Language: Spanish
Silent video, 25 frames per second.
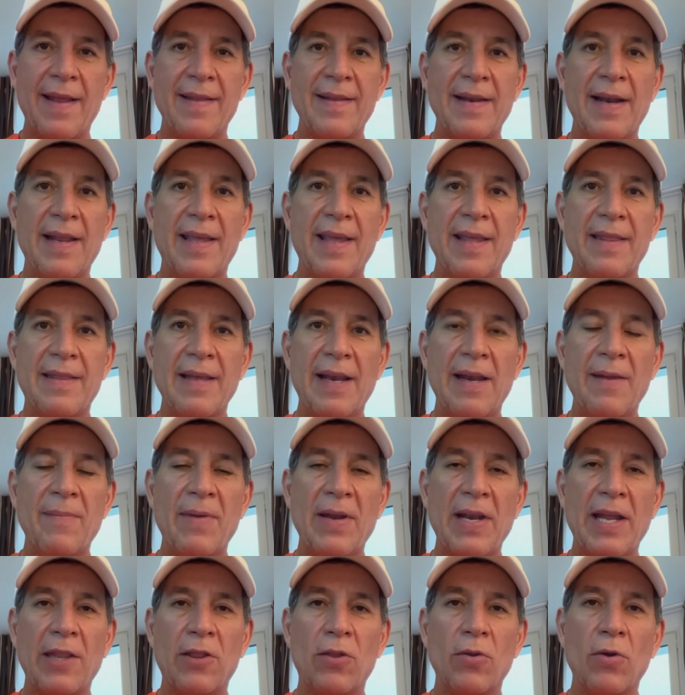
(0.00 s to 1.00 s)
en el hit
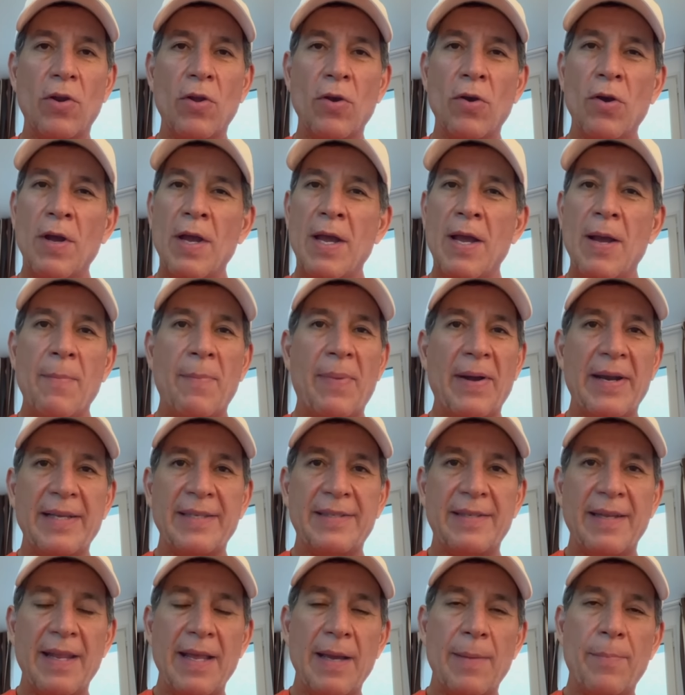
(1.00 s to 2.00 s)
eliminatorio,
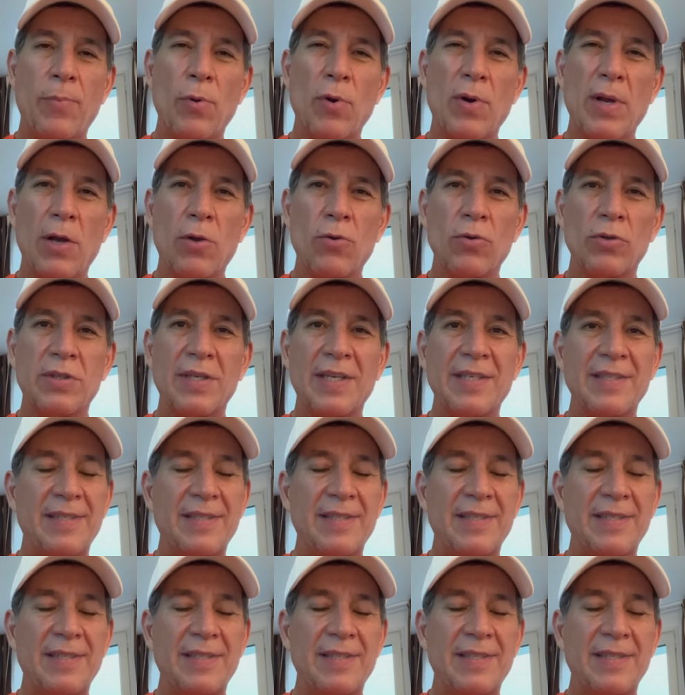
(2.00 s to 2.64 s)
parecería poca cosa.